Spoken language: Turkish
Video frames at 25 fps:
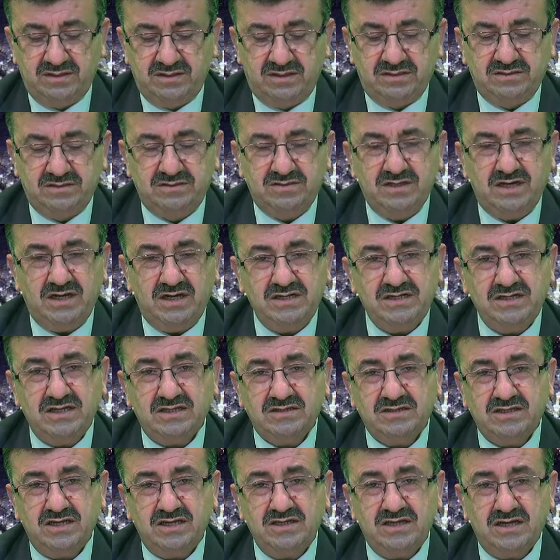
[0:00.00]

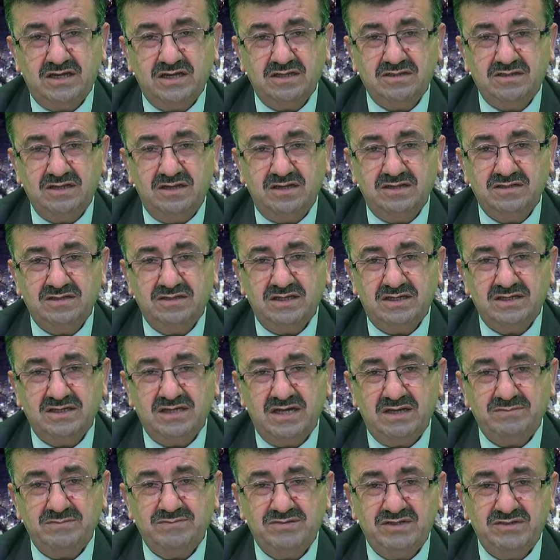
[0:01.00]
kainatta yaratılanlar
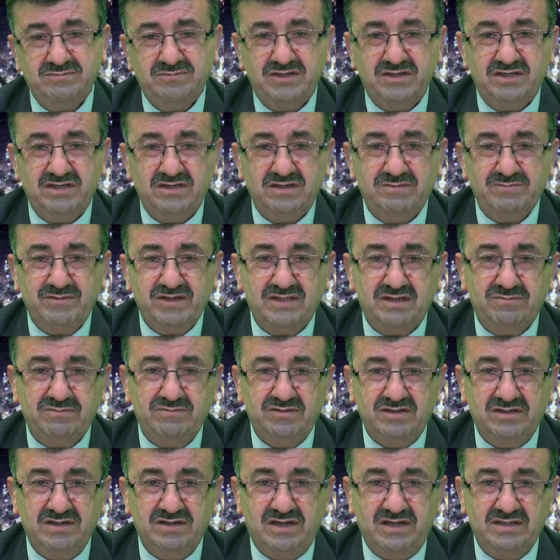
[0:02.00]
hepsi bir hikmete
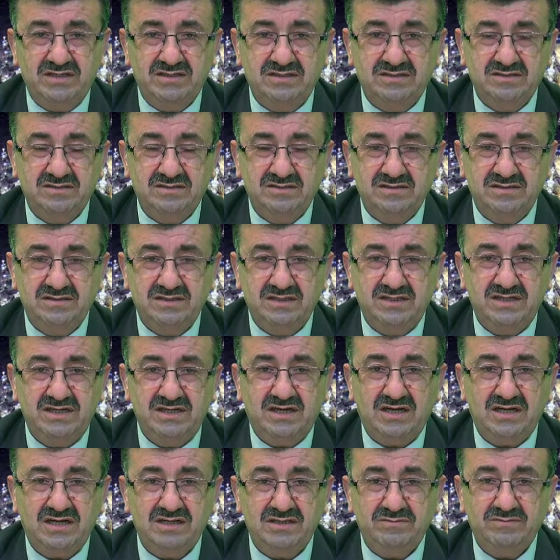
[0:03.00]
binaen,
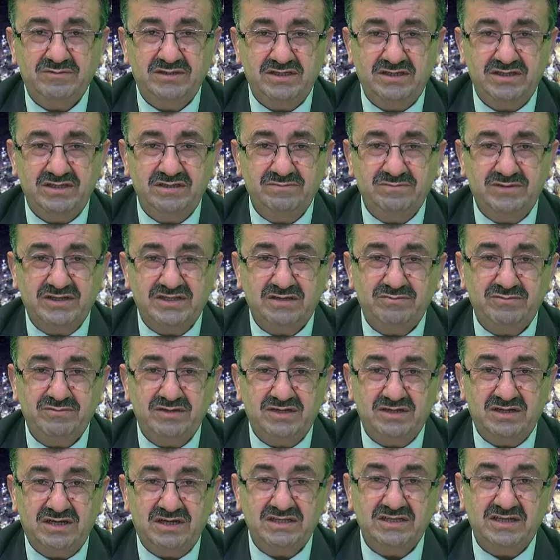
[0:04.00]
ilahi bir hikmete
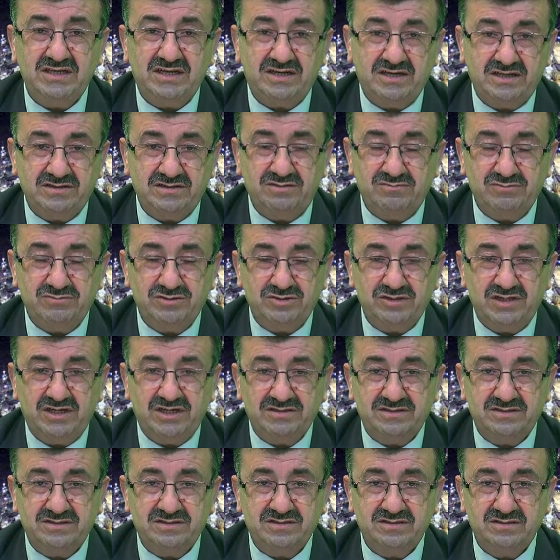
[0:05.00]
binaen
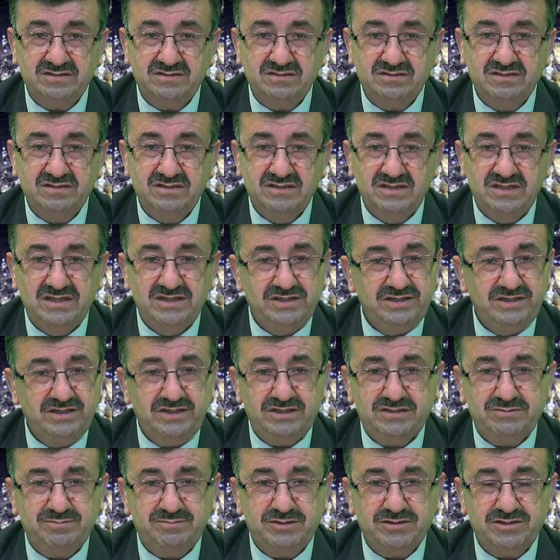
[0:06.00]
yaratılmışlardır.
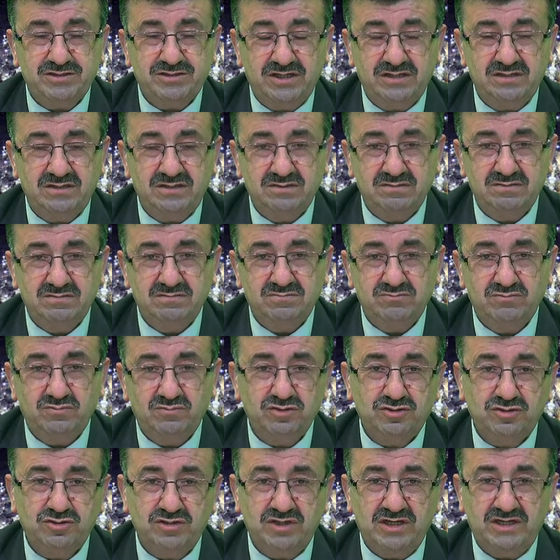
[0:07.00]
Hiçbir şey
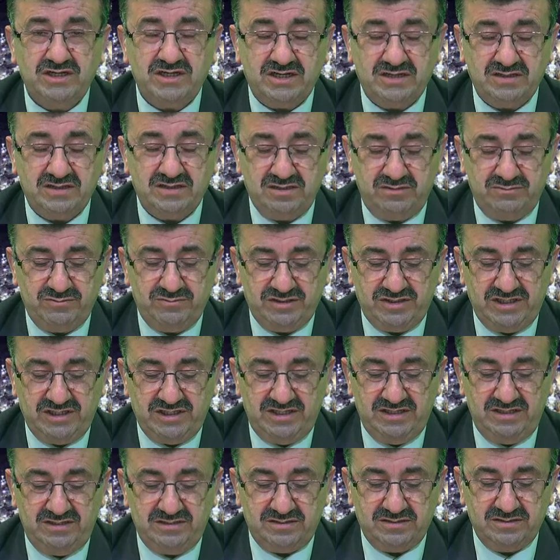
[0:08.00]
boşuna yaratılmış
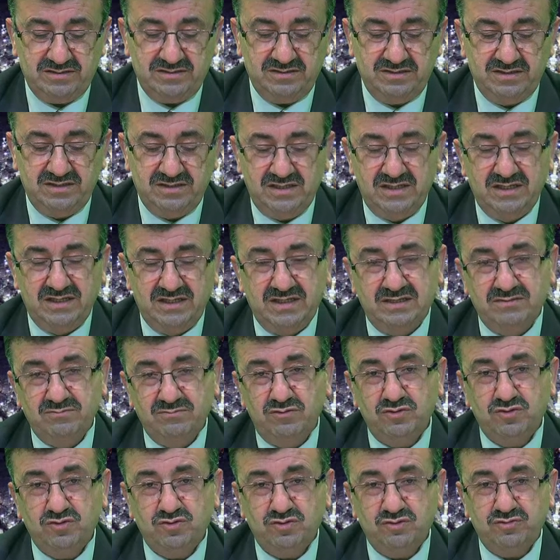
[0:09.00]
değildir.
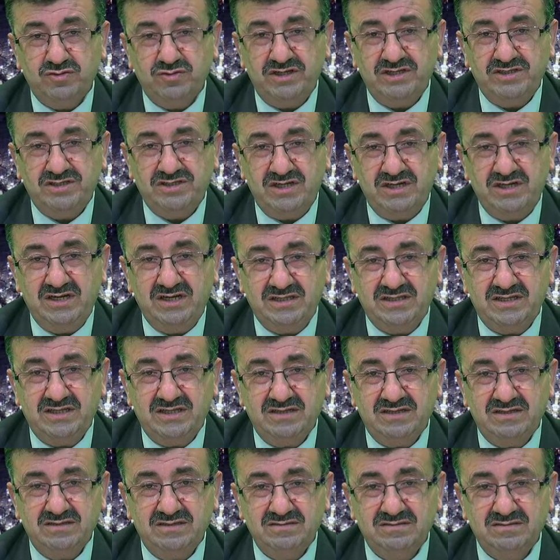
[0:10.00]
Bu Sure-i Celle'de
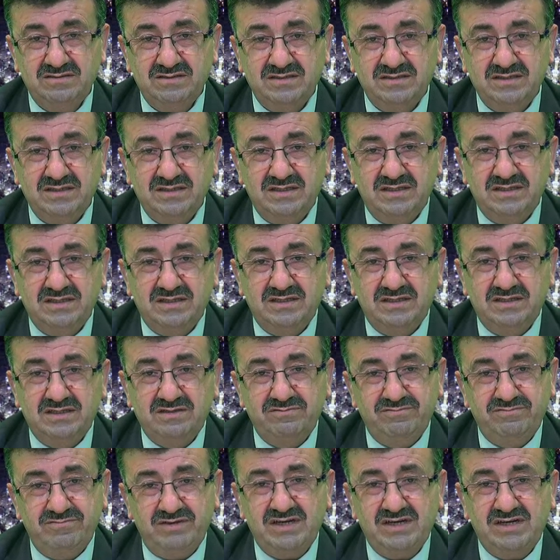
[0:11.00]

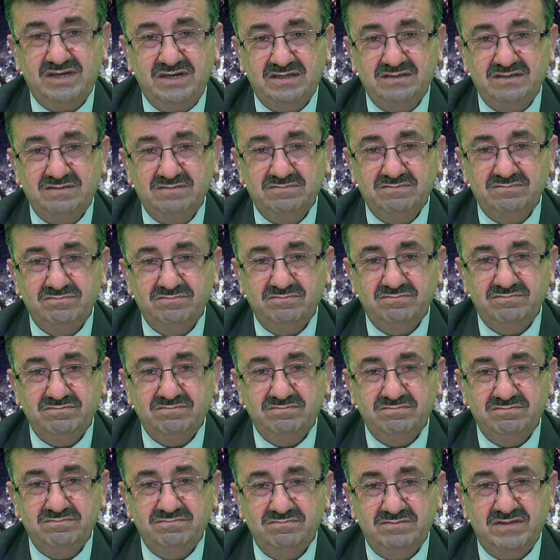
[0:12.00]
verilen
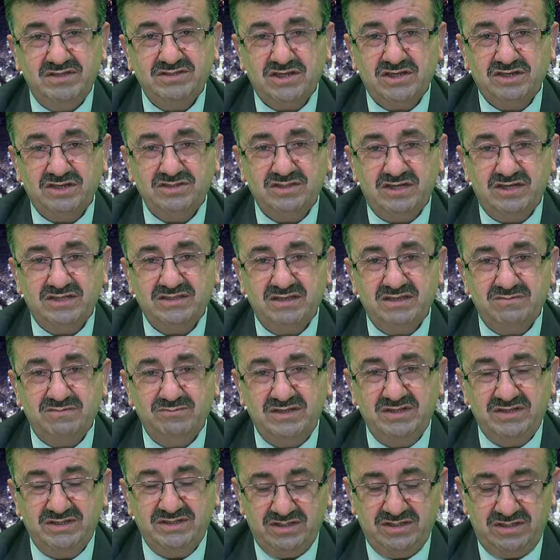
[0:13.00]
mesajlardan
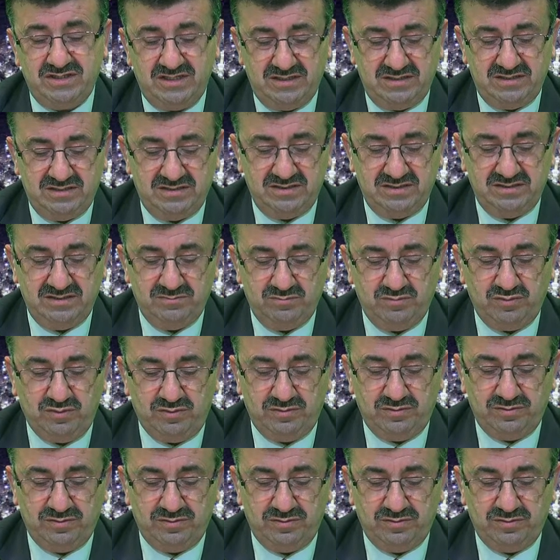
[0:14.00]
birisi de bu.